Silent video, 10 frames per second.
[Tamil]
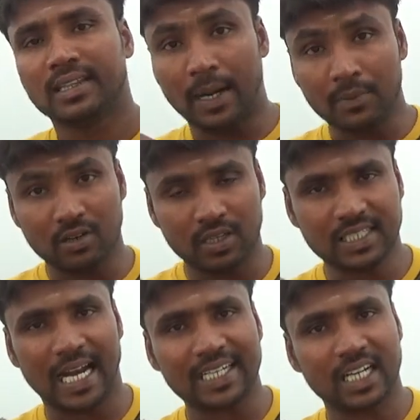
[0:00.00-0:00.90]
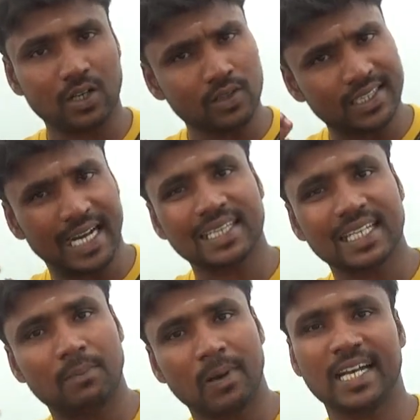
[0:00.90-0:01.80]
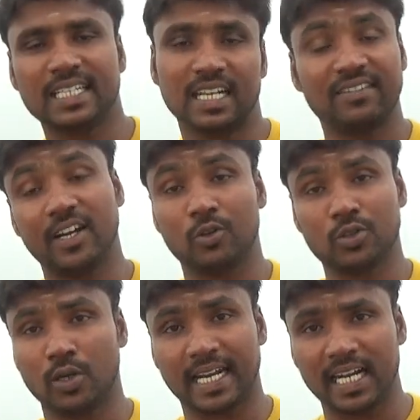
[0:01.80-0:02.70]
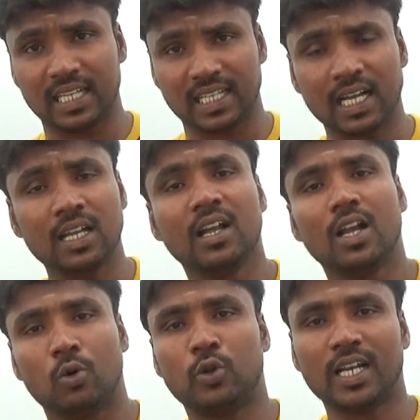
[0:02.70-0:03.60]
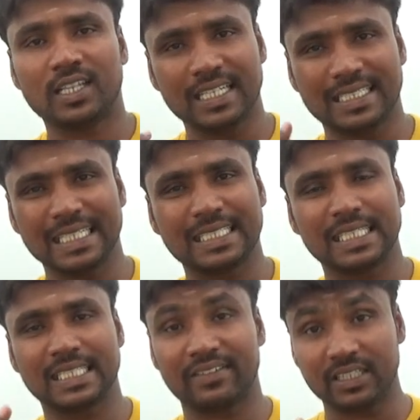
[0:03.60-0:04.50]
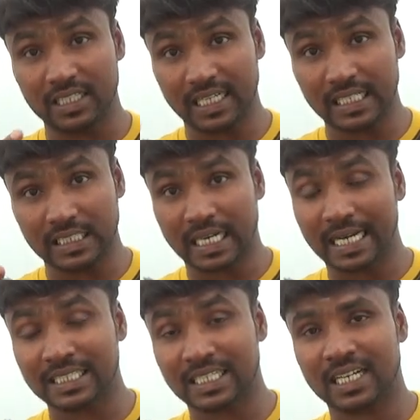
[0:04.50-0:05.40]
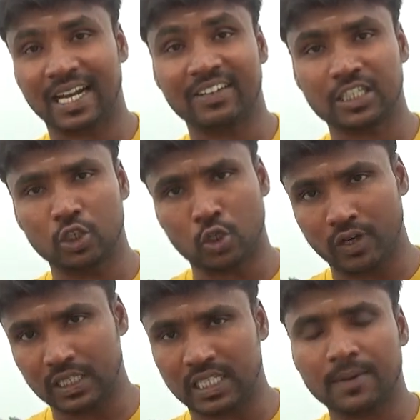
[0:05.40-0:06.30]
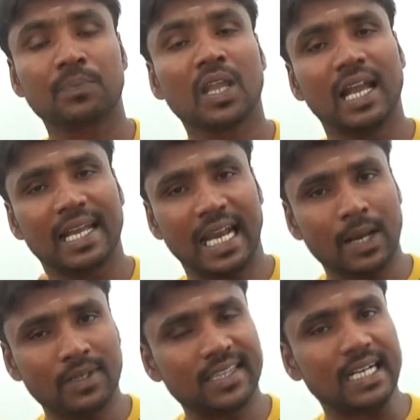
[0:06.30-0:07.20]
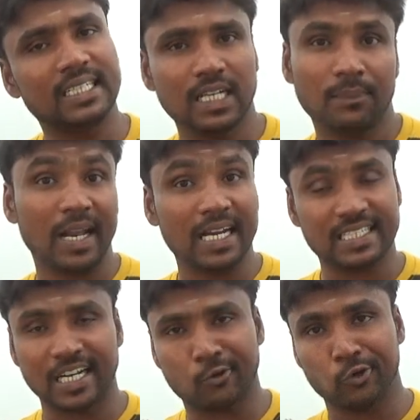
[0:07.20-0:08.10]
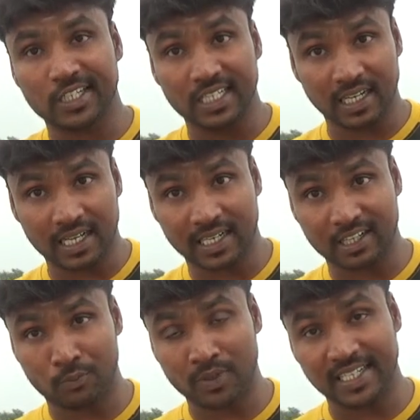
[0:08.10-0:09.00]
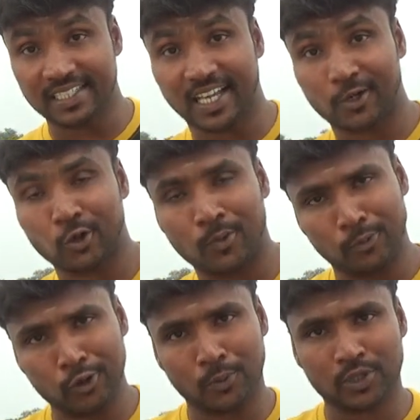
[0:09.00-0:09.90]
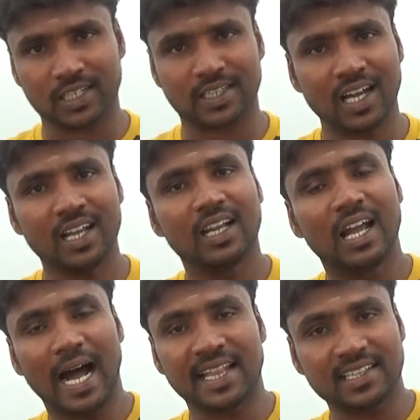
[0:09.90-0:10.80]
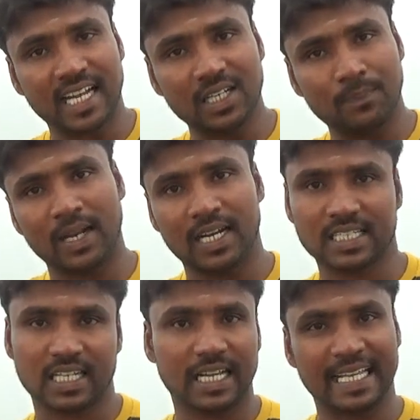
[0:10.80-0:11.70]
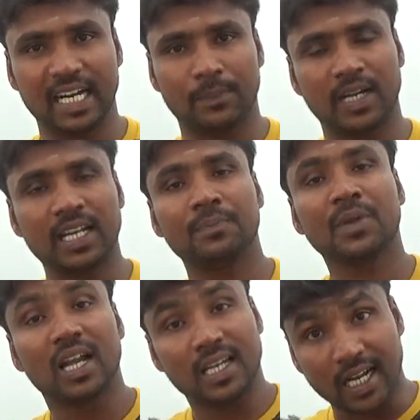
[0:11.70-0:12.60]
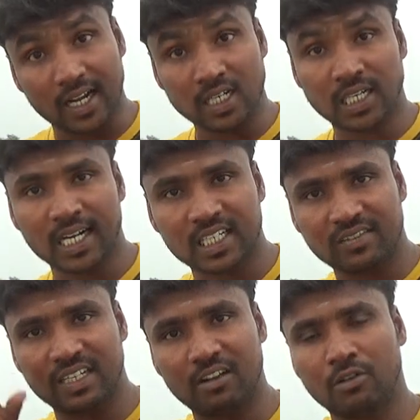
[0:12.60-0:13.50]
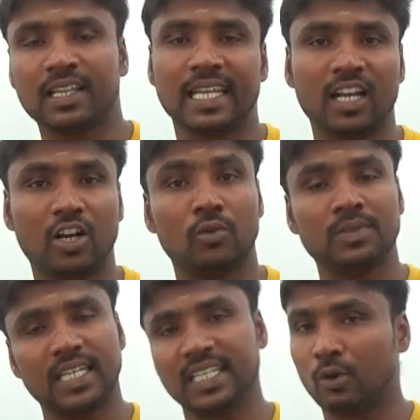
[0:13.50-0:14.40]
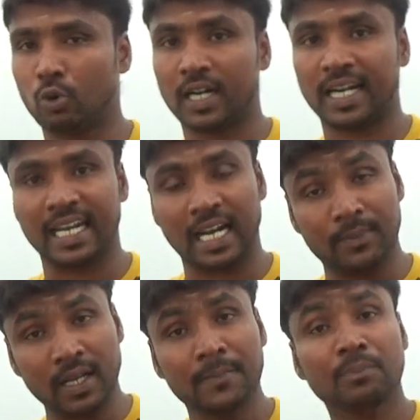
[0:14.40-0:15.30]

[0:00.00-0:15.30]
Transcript: தமிழ் வந்து ஷார்ட்கட் வந்து தனித்தனி பிளேலிஸ்ட்டாக வேணும்னு சொல்லி கேட்டிருந்தீங்க உதாரணத்துக்கு சிக்ஸ்த்து செவன்த்து எயித்து நைன்த்து லெவன்த்து டுவெல்த்து எல்லாமே தனித்தனி பிளேலிஸ்ட்டாக கொடுத்துட்டிங்கன்னா எனக்கு ரொம்ப ஈஸியாக இருக்கும் புது புத்தகத்தை அந்த தனி பிளேலிஸ்ட்டில் கிரியேட் பண்ணி எல்லா ஷார்ட்கட் வீடியோவும் அது இலக்கணம் செய்யல் நடை எல்லாமே